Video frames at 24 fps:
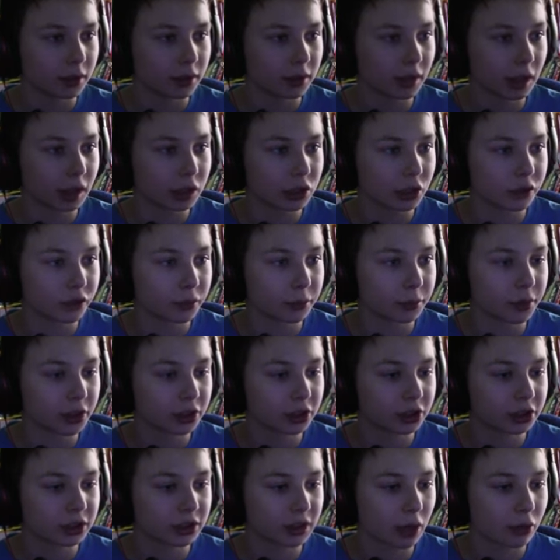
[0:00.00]
e, diaksowy
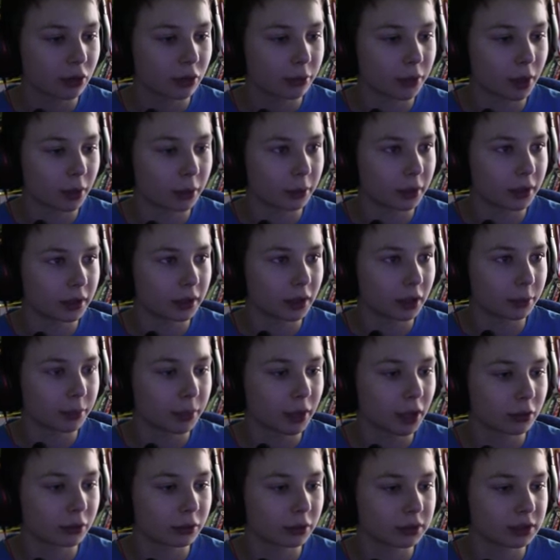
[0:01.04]
miecz stały, miałam
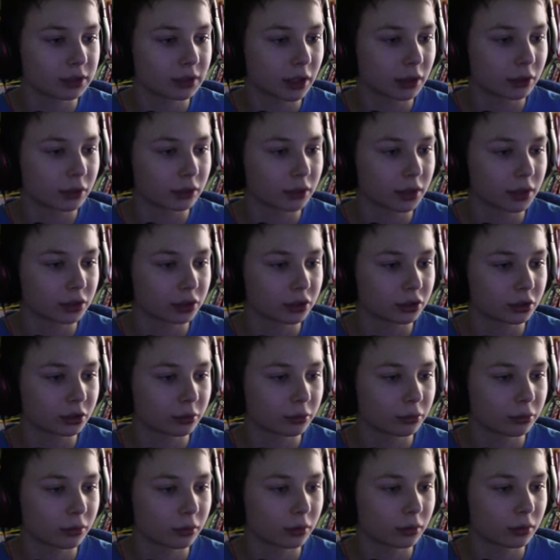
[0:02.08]
enderperłę stało, także to
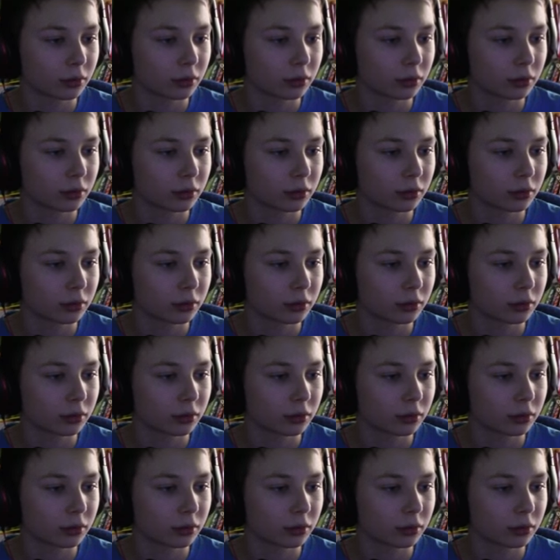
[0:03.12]
było...